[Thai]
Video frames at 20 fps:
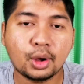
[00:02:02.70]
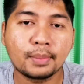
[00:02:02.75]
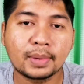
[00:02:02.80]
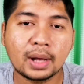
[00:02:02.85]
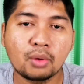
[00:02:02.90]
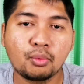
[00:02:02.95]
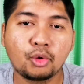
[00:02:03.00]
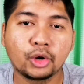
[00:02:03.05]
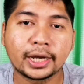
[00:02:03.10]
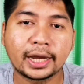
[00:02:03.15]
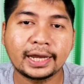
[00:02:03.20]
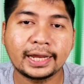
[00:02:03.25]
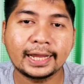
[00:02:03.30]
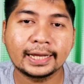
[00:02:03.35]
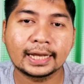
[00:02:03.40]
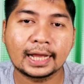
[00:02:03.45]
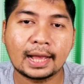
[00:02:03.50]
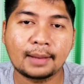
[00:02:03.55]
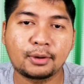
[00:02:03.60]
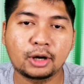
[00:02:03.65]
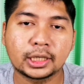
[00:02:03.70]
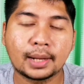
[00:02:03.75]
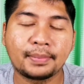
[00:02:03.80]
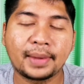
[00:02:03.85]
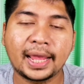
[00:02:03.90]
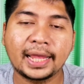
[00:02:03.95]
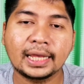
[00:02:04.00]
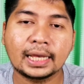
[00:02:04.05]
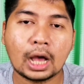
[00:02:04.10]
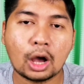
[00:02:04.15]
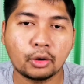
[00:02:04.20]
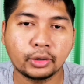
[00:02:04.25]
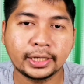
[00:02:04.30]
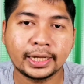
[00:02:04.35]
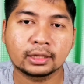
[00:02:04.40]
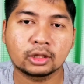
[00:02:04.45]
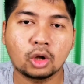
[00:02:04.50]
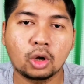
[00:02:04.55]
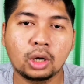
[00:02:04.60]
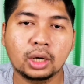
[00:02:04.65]
ด้วยความกังวลนั่นเองนะครับก็ทำให้เขา
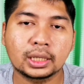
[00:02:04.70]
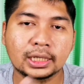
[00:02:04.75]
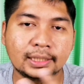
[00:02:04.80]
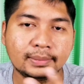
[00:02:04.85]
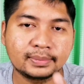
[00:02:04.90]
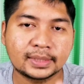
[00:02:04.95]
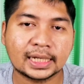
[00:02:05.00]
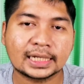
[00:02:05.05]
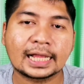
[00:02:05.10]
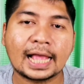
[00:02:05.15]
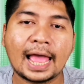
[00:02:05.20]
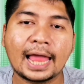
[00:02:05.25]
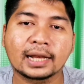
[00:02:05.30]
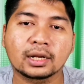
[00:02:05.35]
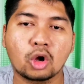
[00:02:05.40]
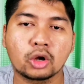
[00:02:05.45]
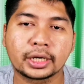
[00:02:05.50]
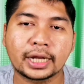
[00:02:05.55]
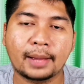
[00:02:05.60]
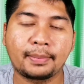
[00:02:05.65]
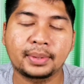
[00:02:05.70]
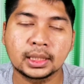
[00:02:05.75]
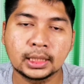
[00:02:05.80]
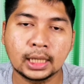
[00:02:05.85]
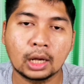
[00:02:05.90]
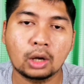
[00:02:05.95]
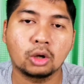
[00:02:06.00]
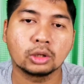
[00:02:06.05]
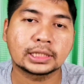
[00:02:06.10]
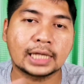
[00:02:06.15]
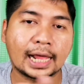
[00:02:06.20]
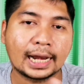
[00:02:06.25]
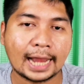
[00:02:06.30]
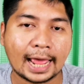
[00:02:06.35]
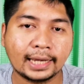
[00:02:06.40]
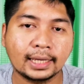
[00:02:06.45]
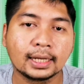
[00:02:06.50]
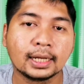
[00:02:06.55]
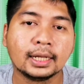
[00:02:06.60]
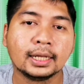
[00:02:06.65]
เนี่ยต้องรีบจัดการกองทัพเรือของสห
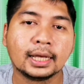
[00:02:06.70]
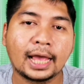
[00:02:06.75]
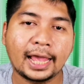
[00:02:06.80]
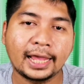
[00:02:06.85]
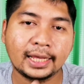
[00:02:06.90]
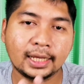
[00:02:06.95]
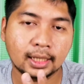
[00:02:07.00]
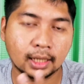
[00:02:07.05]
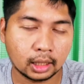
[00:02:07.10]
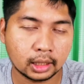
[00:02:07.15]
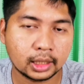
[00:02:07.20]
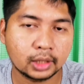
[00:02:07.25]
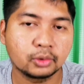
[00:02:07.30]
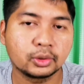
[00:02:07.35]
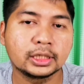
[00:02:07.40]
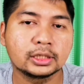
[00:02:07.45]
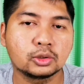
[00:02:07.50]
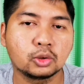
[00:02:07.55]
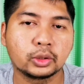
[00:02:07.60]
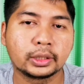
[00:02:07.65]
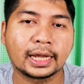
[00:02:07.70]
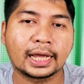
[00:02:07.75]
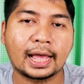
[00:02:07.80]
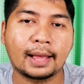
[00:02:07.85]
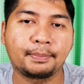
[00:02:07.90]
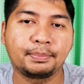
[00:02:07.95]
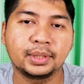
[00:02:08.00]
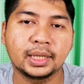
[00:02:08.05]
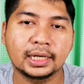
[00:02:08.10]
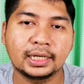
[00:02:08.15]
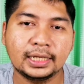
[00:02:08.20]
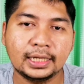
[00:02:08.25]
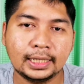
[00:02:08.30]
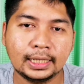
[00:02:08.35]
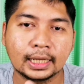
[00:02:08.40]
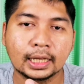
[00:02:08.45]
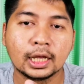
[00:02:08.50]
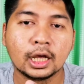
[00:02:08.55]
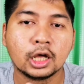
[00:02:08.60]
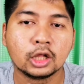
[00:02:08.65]
รัฐให้เร็วที่สุดนะครับเพื่อ
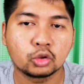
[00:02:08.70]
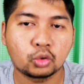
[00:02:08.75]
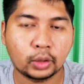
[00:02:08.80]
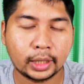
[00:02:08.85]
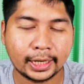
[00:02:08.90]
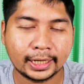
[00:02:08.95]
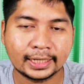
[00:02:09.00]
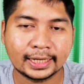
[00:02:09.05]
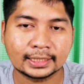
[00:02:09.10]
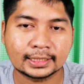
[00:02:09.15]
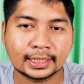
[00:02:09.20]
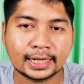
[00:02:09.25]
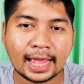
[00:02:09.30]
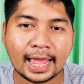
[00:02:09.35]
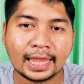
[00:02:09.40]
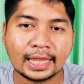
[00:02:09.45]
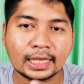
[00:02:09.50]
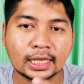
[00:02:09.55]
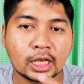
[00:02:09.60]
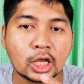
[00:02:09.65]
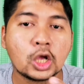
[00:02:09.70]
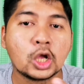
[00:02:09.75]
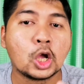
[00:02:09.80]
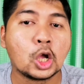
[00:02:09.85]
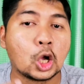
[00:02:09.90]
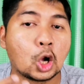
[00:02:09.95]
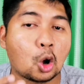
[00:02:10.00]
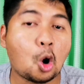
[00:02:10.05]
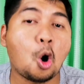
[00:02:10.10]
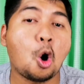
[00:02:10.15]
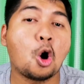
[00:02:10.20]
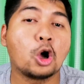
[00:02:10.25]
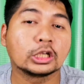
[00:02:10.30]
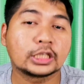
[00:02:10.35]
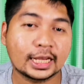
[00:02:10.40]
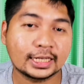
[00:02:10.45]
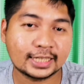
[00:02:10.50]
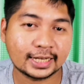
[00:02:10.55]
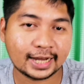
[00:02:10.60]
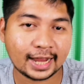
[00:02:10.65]
ที่ตัวเองเนี่ยจะได้ครอง
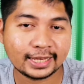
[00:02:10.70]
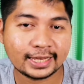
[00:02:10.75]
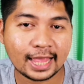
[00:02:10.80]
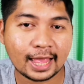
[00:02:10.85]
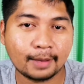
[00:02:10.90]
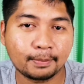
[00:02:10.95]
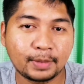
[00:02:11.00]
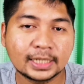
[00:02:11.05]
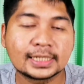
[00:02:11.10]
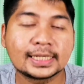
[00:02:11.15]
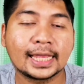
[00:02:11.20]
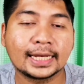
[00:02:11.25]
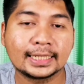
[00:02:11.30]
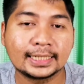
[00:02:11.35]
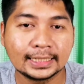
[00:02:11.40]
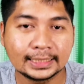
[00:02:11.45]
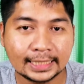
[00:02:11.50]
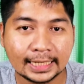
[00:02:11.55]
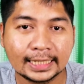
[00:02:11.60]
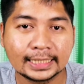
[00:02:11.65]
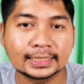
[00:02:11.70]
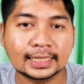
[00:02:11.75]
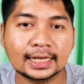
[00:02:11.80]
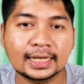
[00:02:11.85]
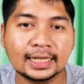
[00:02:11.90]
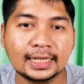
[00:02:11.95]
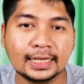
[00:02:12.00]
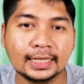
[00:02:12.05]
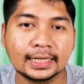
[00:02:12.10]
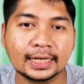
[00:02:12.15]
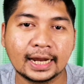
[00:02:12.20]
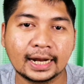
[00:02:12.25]
ชัยชนะอย่างเบ็ดเสร็จจริงๆสักที